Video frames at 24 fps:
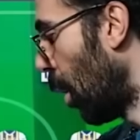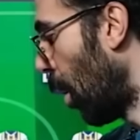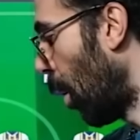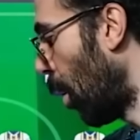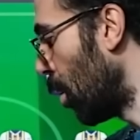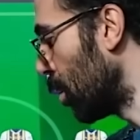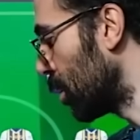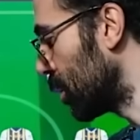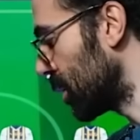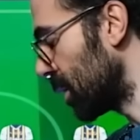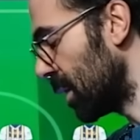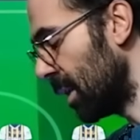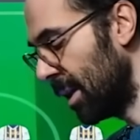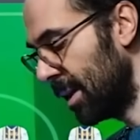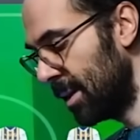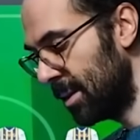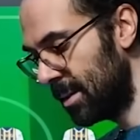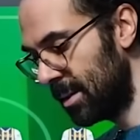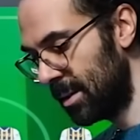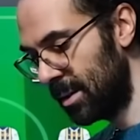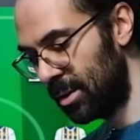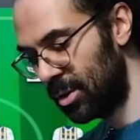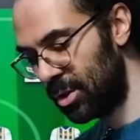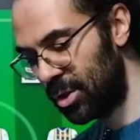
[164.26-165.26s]
Oxlade
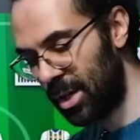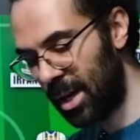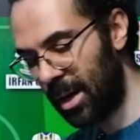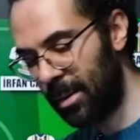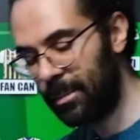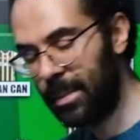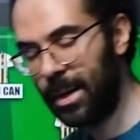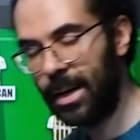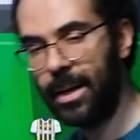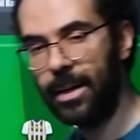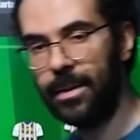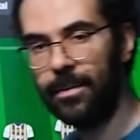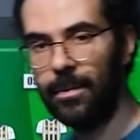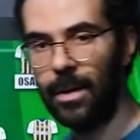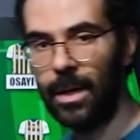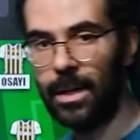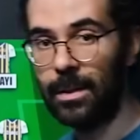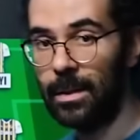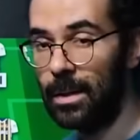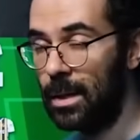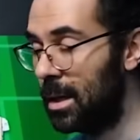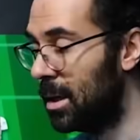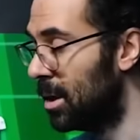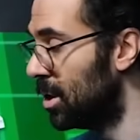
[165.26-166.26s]
Chamberlain var.
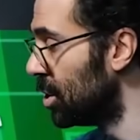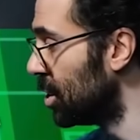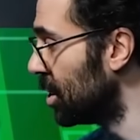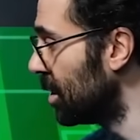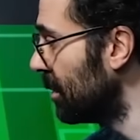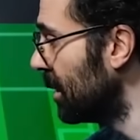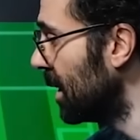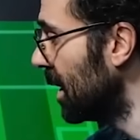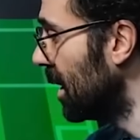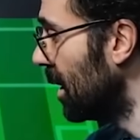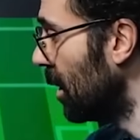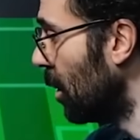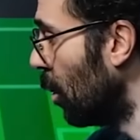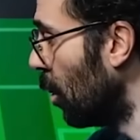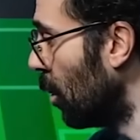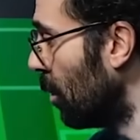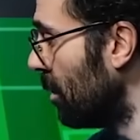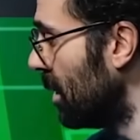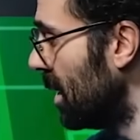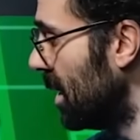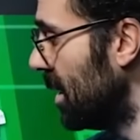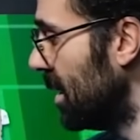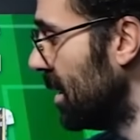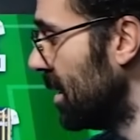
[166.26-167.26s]
Şimdi
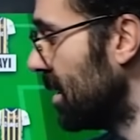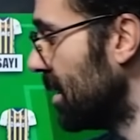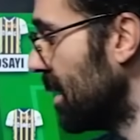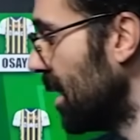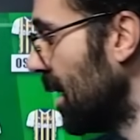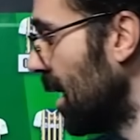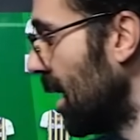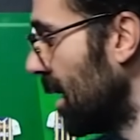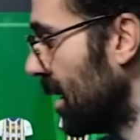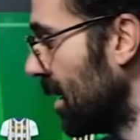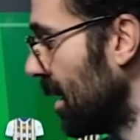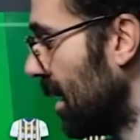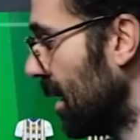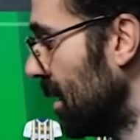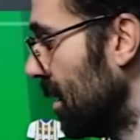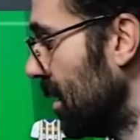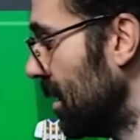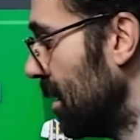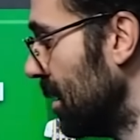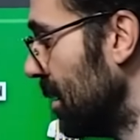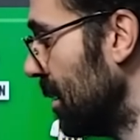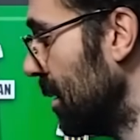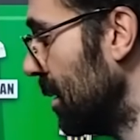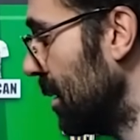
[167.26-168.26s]
11'leri sayarken
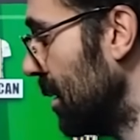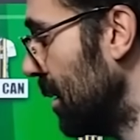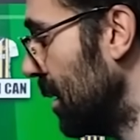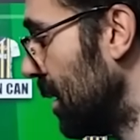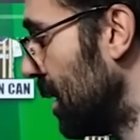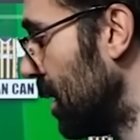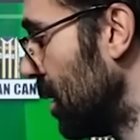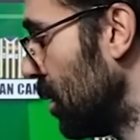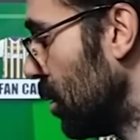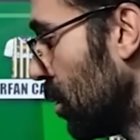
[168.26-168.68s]
iki